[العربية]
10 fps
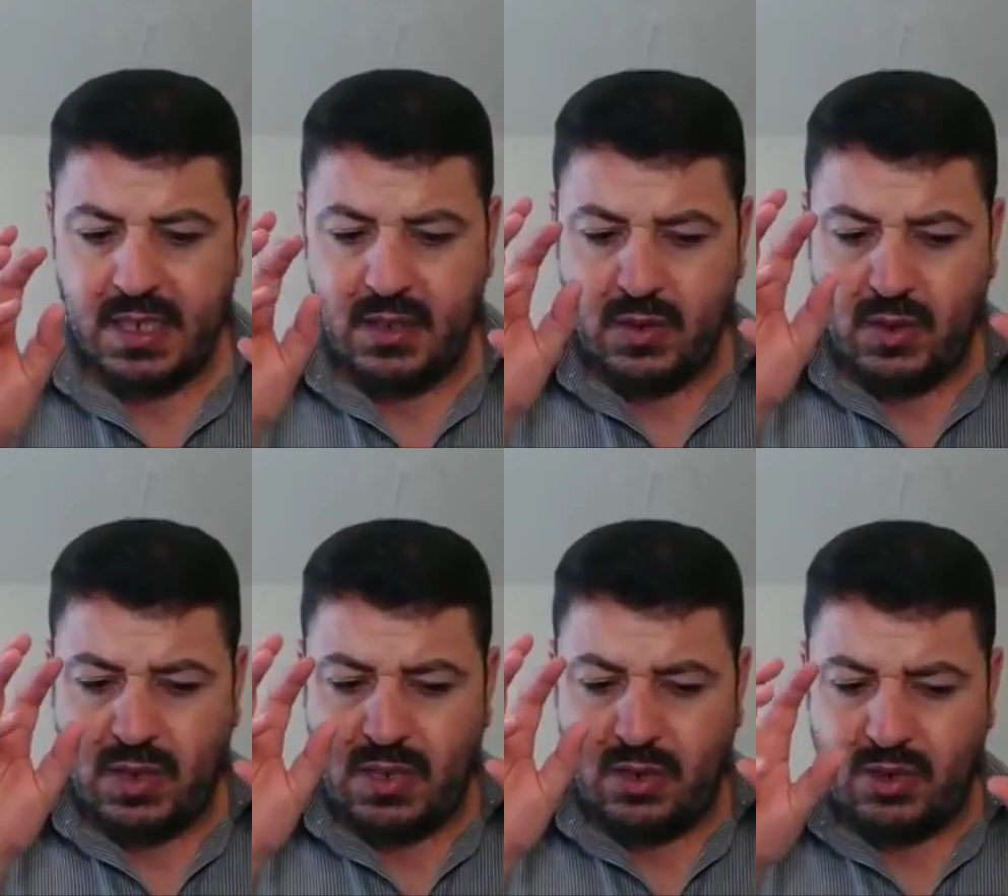انه
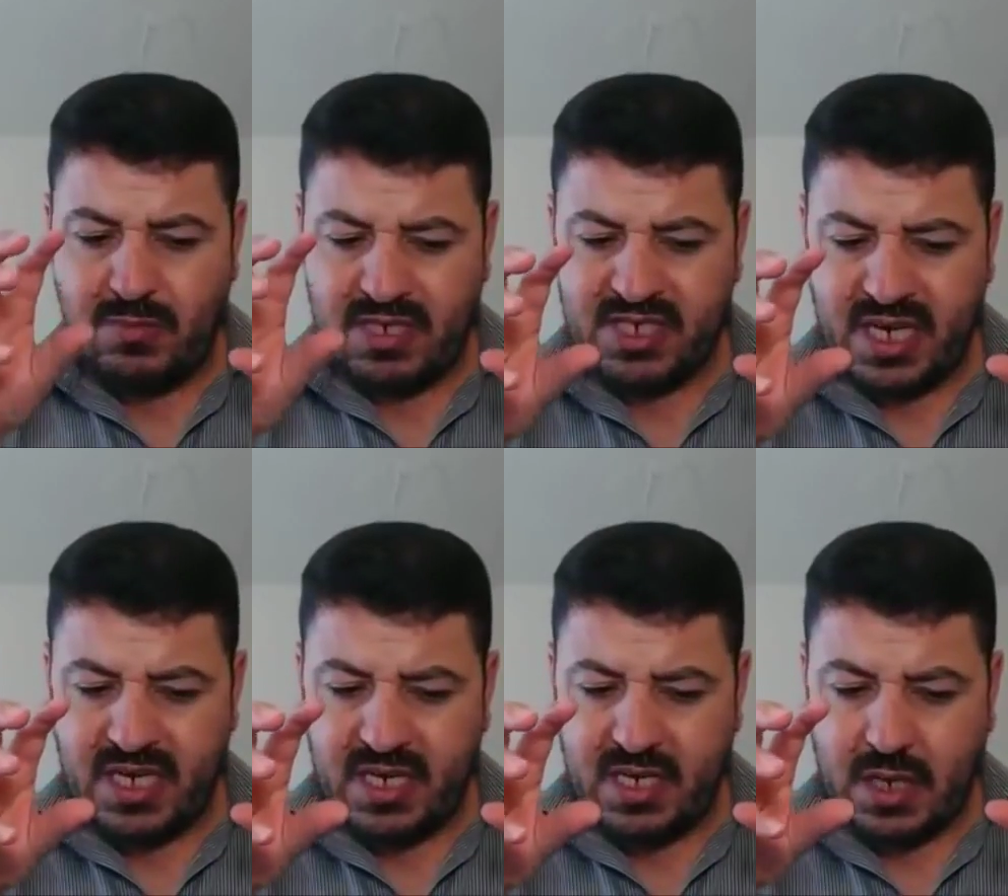
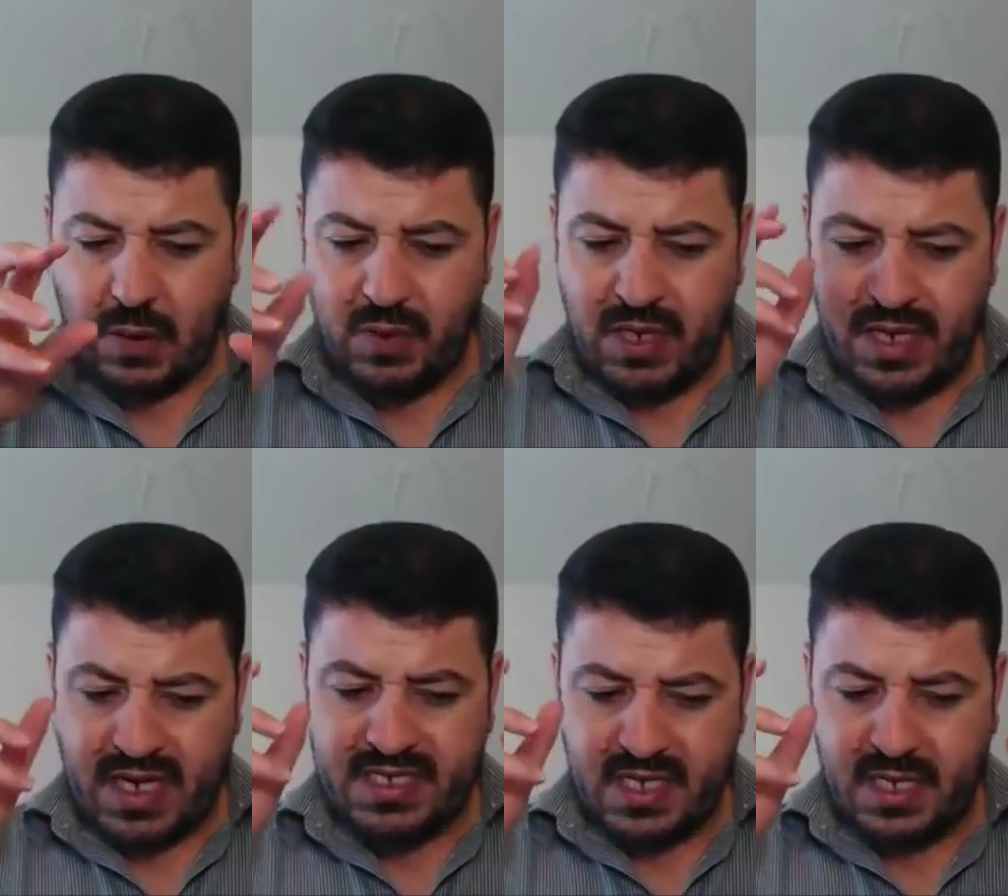المشايخ او
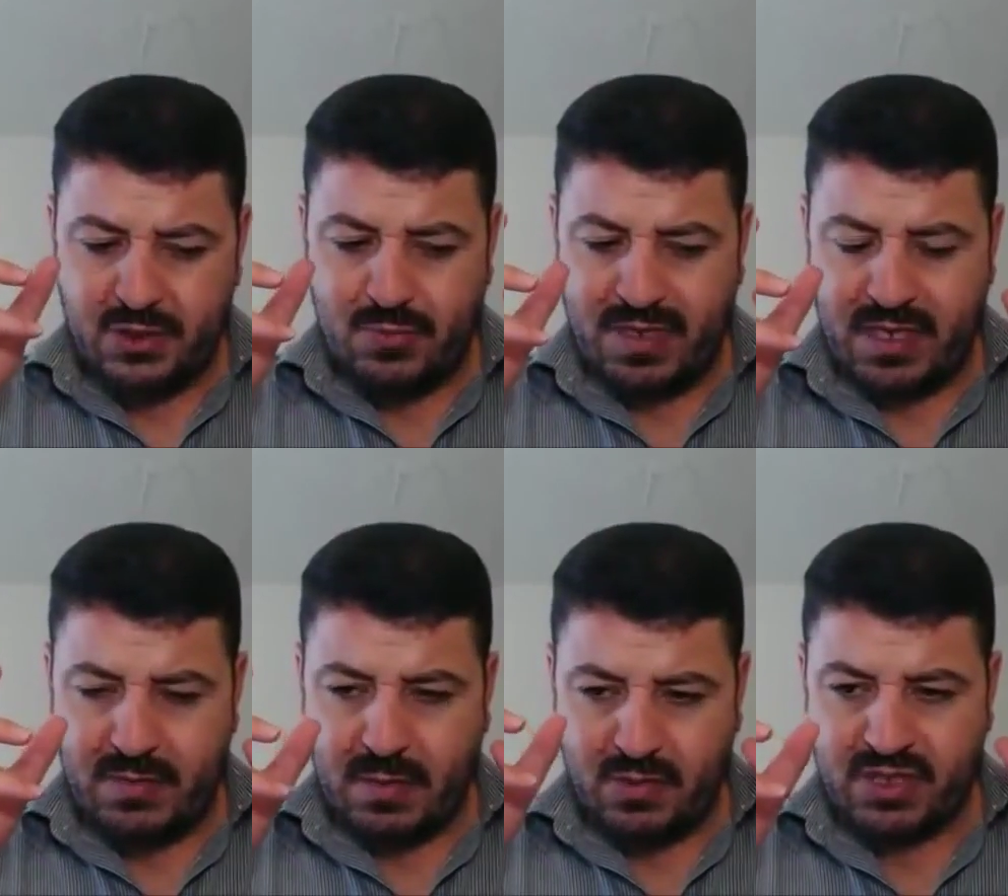الناس اللي عندهم
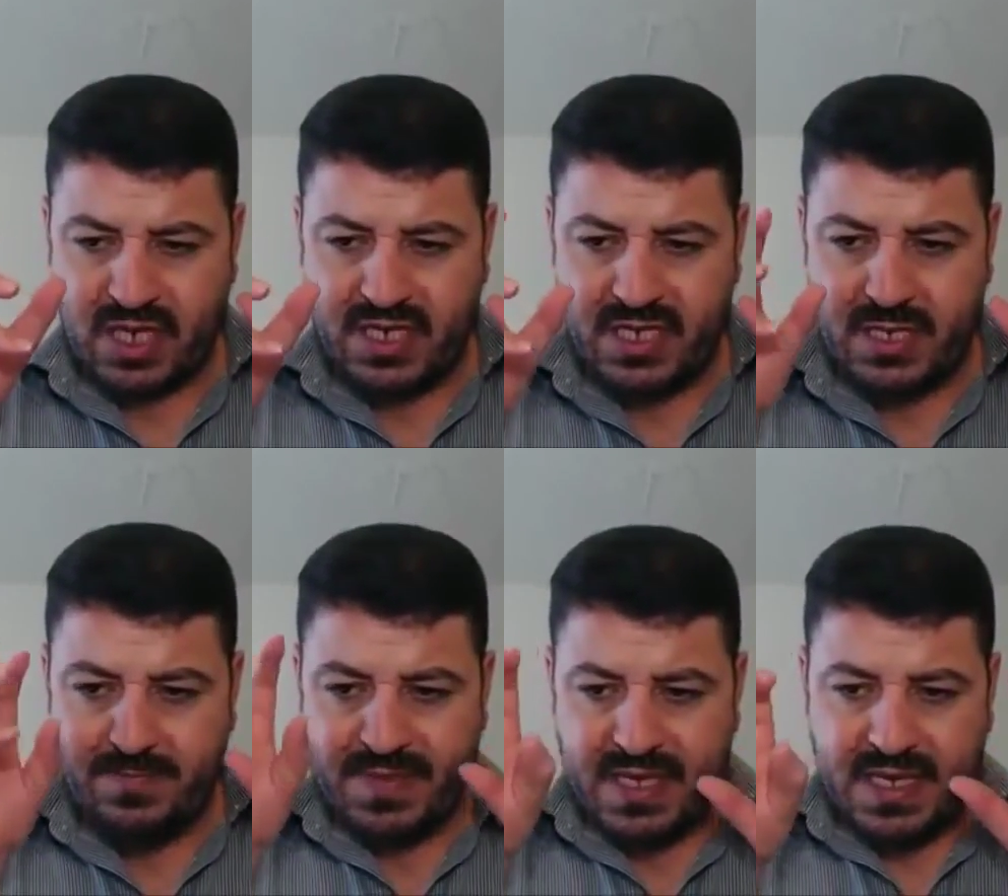علم او مطلعين